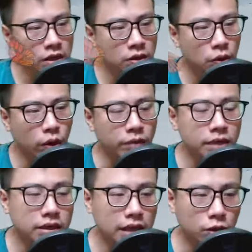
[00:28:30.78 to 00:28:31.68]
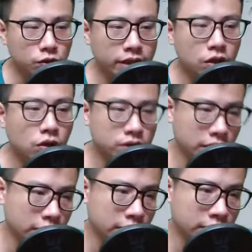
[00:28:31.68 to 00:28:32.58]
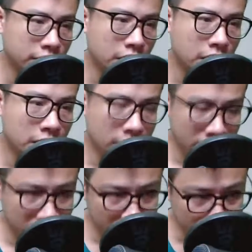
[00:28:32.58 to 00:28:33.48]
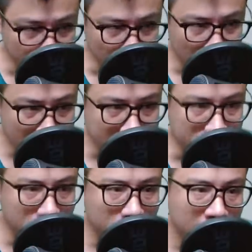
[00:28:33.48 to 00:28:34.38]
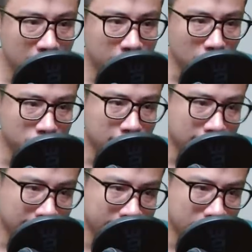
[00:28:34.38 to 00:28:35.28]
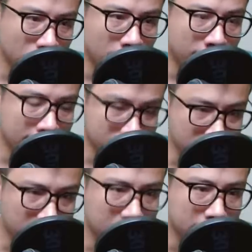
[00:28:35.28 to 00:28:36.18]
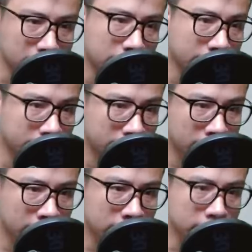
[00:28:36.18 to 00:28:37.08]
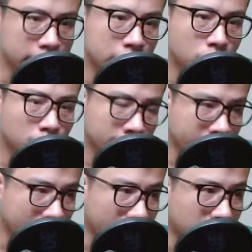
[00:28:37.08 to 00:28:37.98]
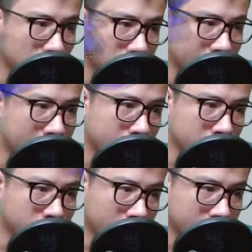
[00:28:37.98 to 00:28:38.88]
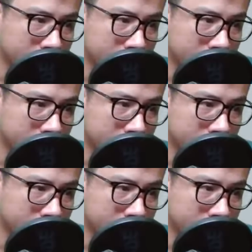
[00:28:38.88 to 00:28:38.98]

Khóe miệng Tào Doanh co giật. Nếu là trước khi Lâm Động ra tay, có lẽ hắn sẽ phì cười. Nhưng lúc này hắn không thể làm như vậy.